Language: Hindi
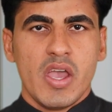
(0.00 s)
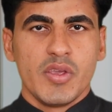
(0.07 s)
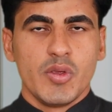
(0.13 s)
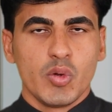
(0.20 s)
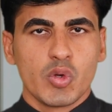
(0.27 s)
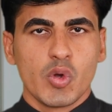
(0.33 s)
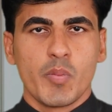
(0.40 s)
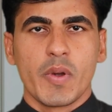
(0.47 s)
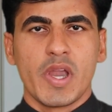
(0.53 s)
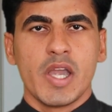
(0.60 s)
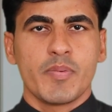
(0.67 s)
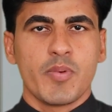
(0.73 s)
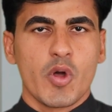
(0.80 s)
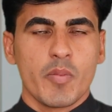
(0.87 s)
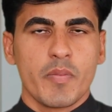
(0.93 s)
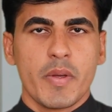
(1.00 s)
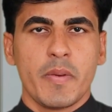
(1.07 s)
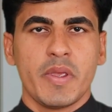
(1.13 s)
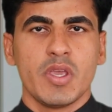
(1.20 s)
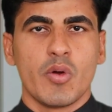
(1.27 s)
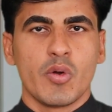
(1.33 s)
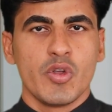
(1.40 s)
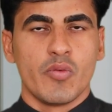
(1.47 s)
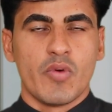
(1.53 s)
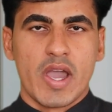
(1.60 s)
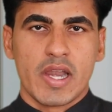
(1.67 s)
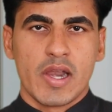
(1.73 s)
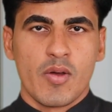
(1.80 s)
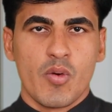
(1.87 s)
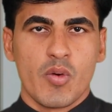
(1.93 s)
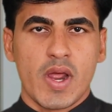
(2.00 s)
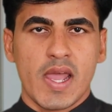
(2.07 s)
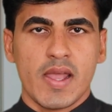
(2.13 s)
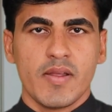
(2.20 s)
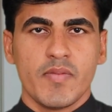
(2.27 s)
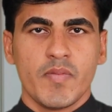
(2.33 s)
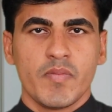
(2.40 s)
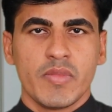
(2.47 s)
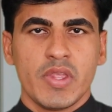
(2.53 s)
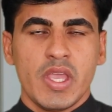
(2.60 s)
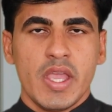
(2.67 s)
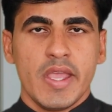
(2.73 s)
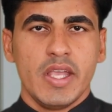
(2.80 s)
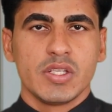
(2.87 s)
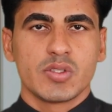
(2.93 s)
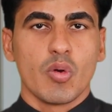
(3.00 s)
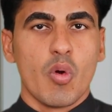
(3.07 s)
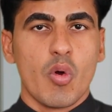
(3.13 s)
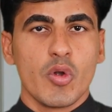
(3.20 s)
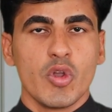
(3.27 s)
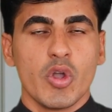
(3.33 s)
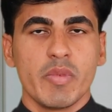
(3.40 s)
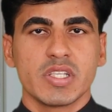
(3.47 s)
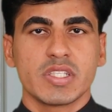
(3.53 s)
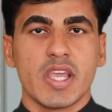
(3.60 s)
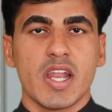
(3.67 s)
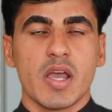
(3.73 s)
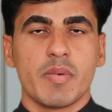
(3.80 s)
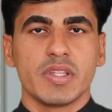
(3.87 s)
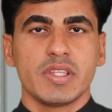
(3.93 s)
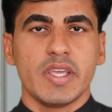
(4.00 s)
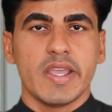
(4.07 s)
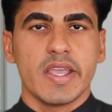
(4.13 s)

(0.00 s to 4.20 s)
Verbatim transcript: यूट्यूब प्लेटफॉर्म पे भी ये ऑडियो वायरल हो रहा है इस ऑडियो में सेना भर्ती